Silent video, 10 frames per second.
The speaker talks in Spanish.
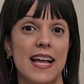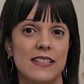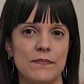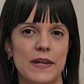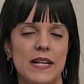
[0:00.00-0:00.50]

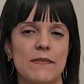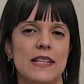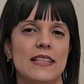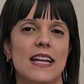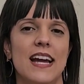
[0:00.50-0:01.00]

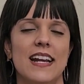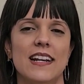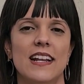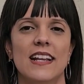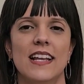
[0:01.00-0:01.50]
experimentar
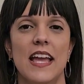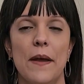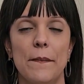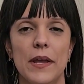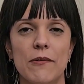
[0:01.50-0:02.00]

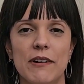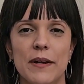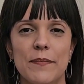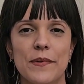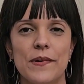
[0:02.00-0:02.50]
en mi
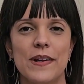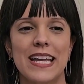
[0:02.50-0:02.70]
cuerpo,